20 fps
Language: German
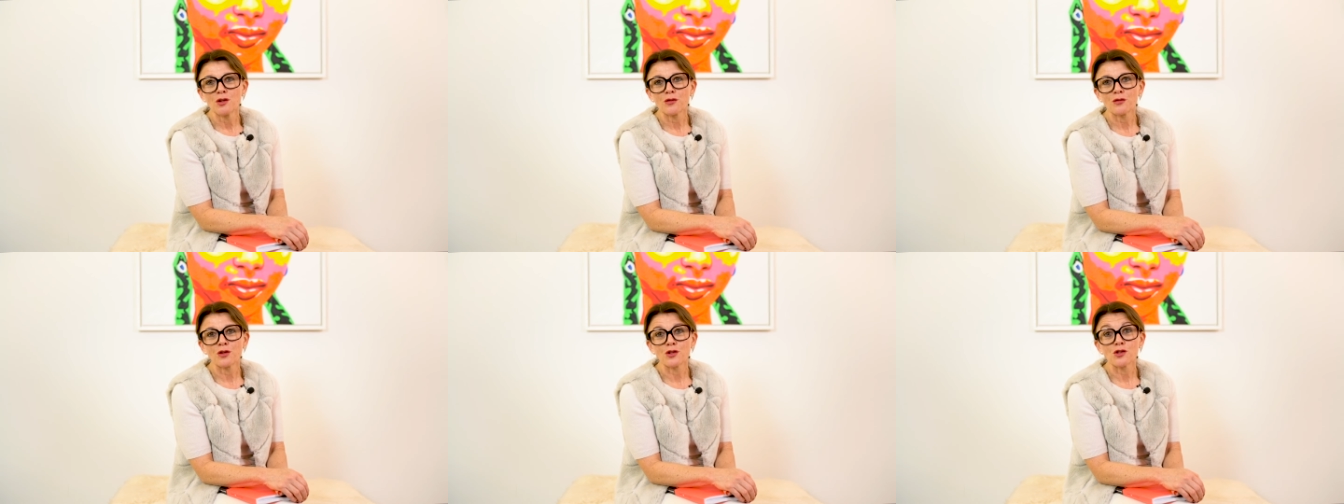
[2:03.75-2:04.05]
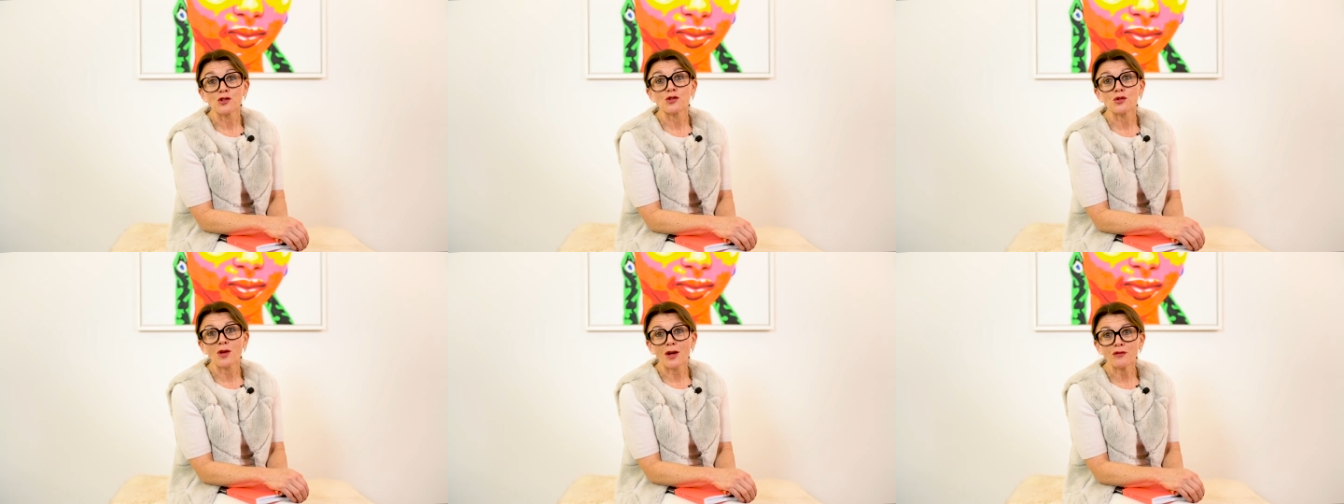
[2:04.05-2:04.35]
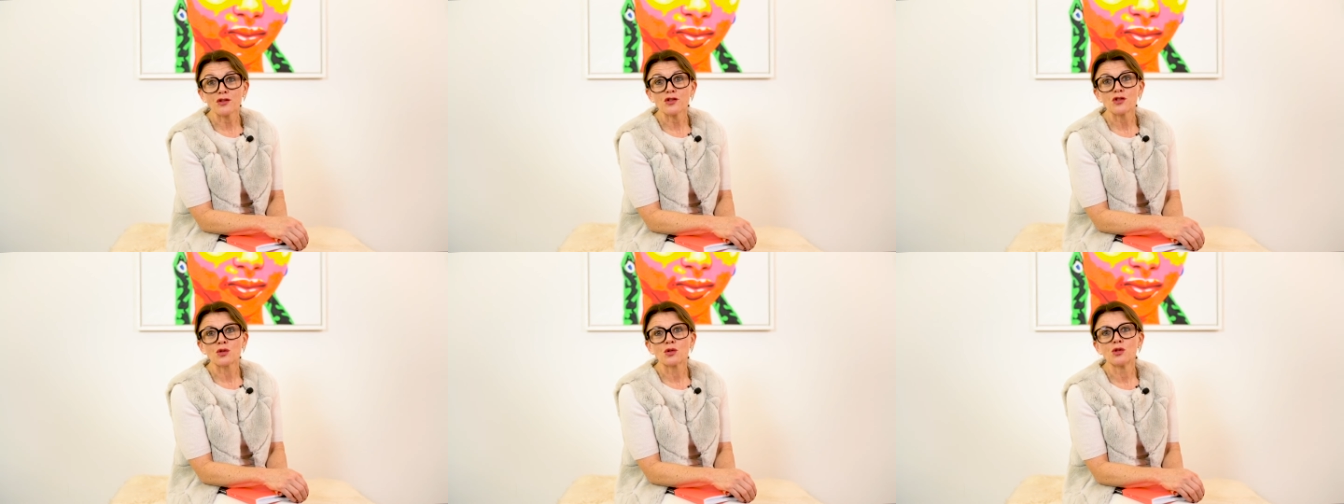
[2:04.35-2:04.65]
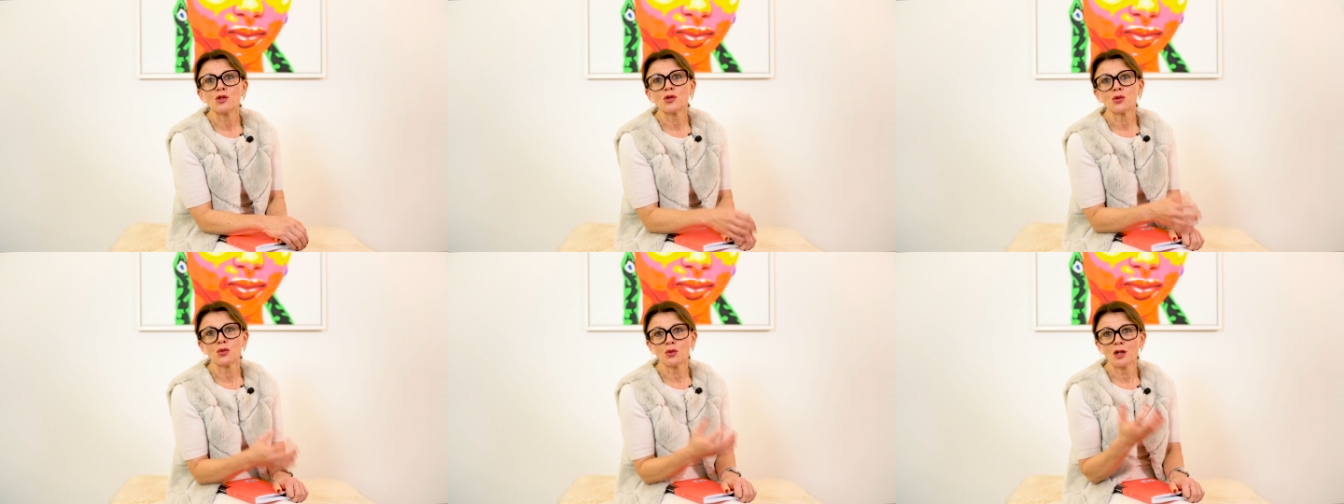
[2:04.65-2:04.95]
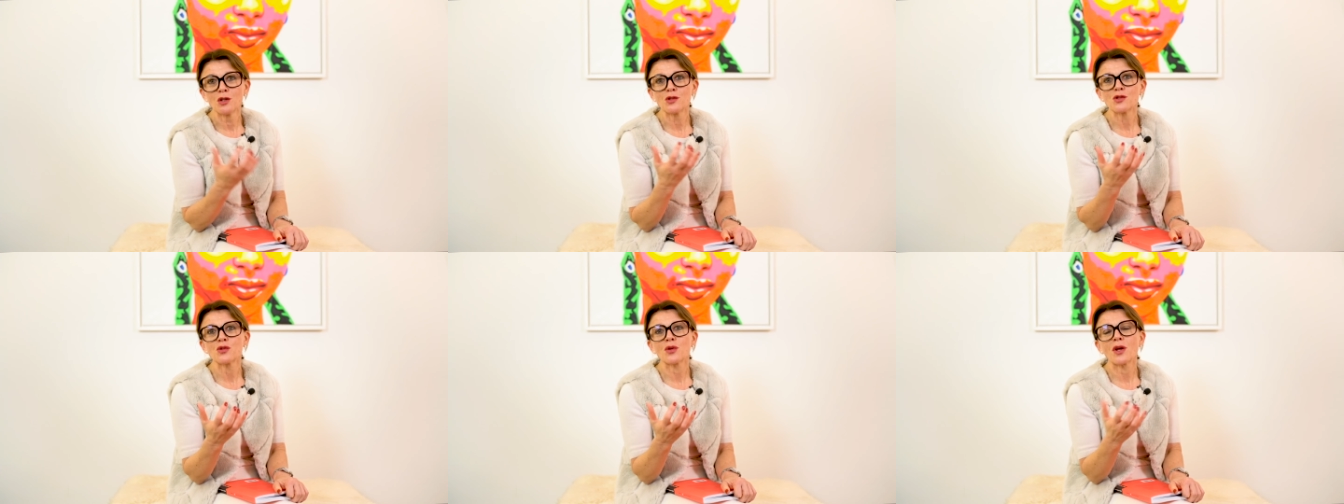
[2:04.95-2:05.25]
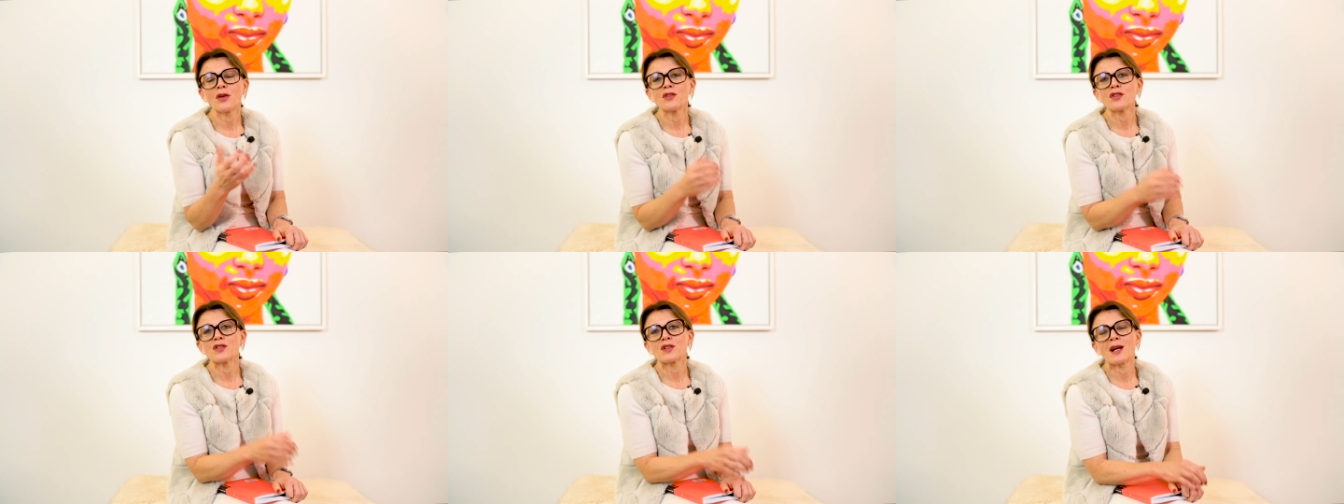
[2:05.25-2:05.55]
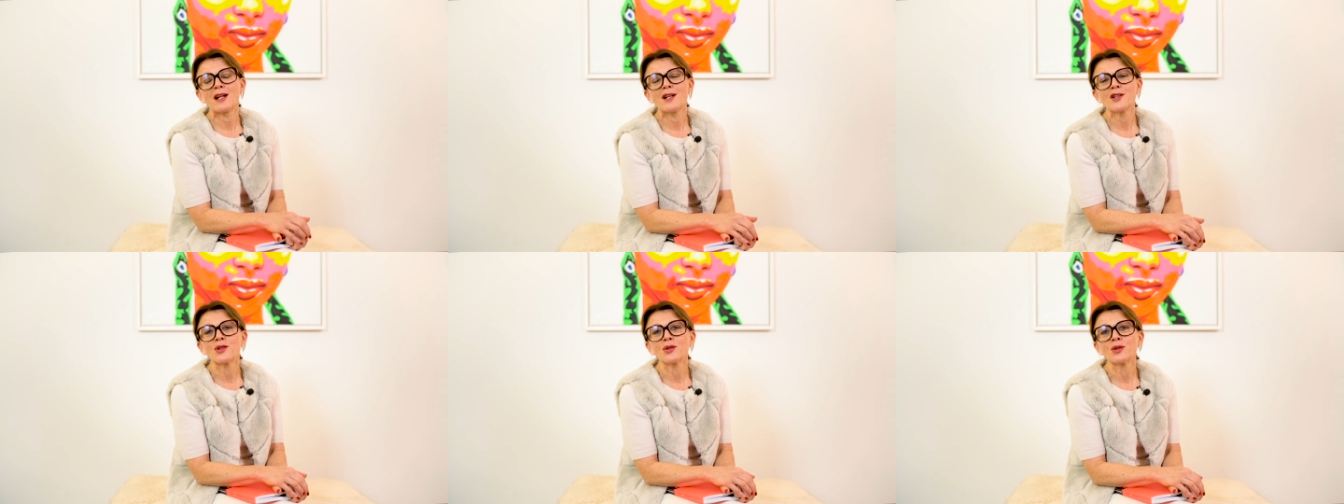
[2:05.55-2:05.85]
von Servicekultur und
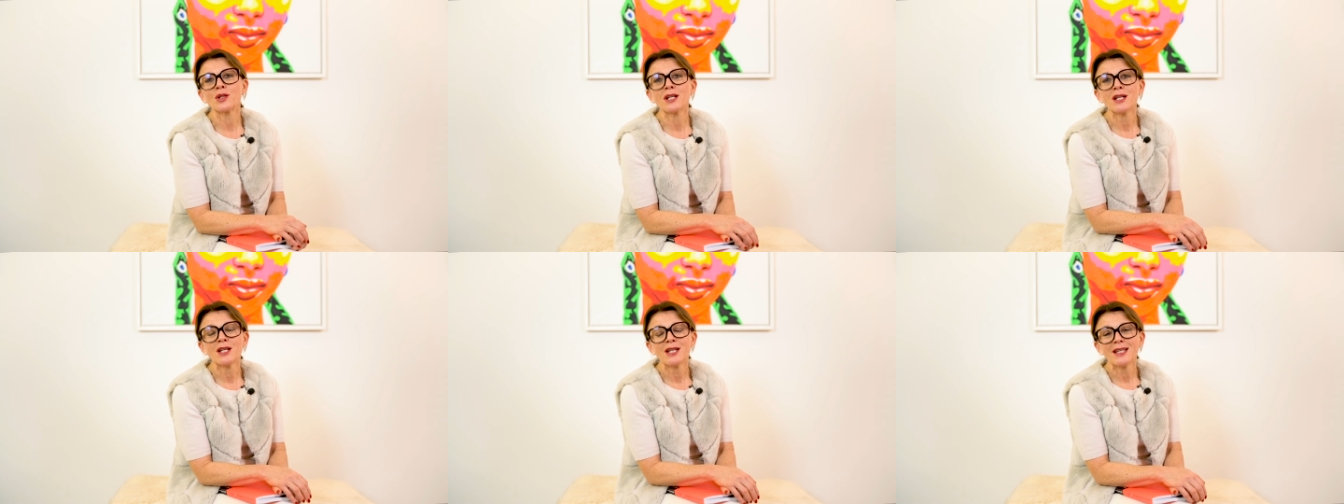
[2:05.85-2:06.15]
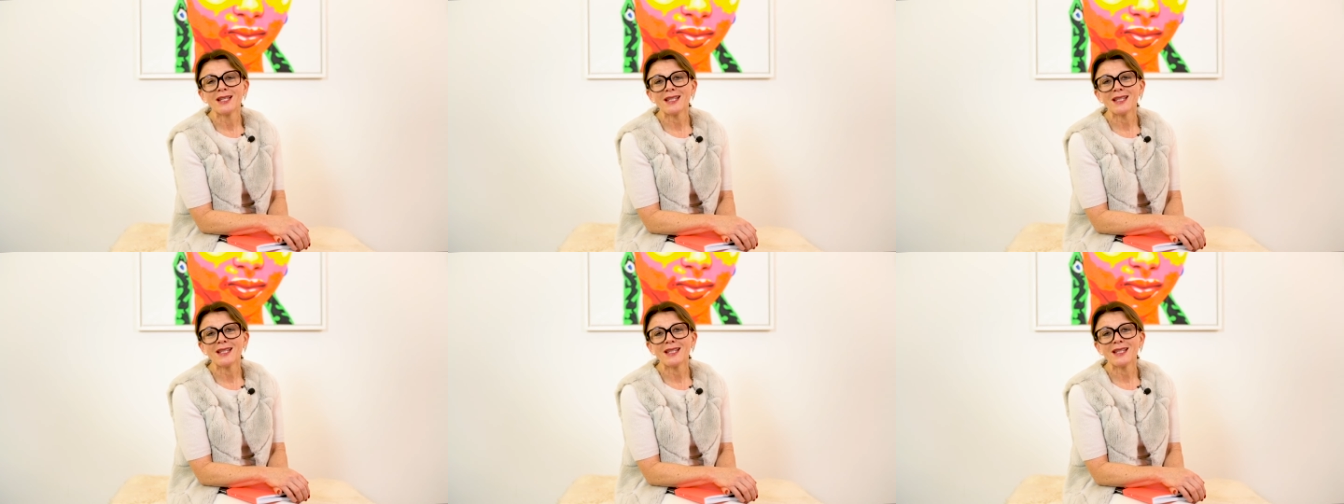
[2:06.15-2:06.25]
Servicehaltung